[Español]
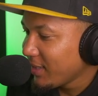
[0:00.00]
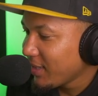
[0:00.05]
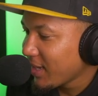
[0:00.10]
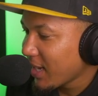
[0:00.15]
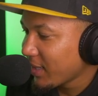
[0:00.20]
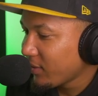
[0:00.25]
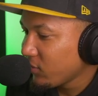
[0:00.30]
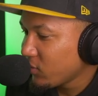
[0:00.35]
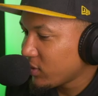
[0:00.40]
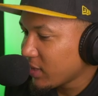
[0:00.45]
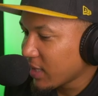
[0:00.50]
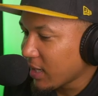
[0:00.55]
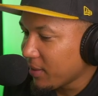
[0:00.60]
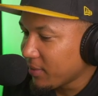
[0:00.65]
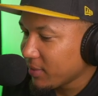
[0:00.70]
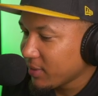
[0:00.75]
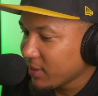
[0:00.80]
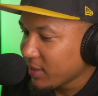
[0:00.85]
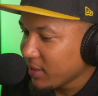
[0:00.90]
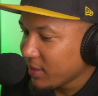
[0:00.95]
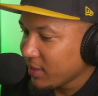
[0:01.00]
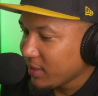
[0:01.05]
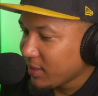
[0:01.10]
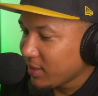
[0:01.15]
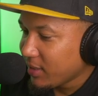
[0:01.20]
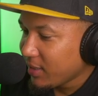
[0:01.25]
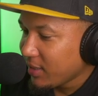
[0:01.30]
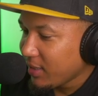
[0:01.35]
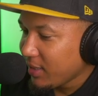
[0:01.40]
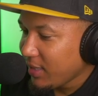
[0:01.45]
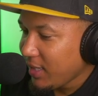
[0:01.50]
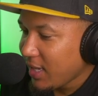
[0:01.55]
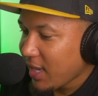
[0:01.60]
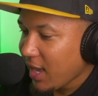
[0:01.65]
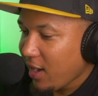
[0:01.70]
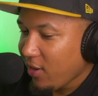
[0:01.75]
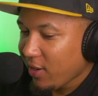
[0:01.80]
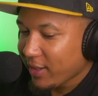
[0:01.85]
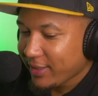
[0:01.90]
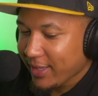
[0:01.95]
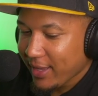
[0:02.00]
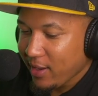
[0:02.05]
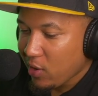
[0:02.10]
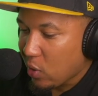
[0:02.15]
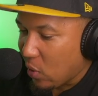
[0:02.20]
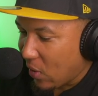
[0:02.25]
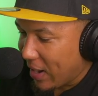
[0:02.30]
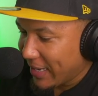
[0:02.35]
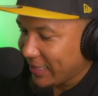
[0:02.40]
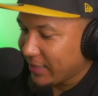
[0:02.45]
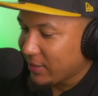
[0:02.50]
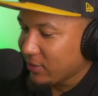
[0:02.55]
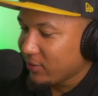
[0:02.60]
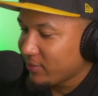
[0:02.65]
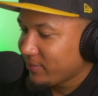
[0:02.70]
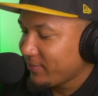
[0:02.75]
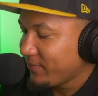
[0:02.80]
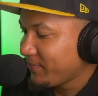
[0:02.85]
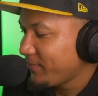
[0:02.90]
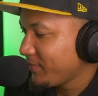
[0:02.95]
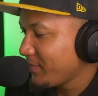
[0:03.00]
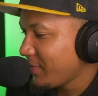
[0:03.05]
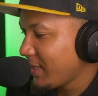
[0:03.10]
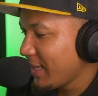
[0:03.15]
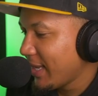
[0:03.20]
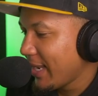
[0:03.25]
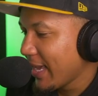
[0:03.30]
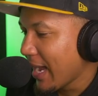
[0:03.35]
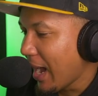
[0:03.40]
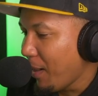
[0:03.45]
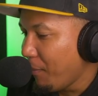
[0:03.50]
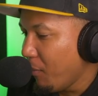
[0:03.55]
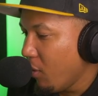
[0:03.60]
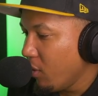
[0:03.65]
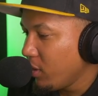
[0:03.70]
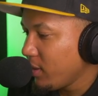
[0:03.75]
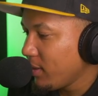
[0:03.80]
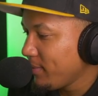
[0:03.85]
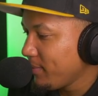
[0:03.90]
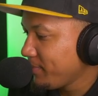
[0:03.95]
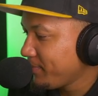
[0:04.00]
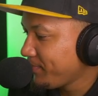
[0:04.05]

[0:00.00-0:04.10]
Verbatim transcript: ya tu llave Y ella lo que está en cuarto. Y él en amor.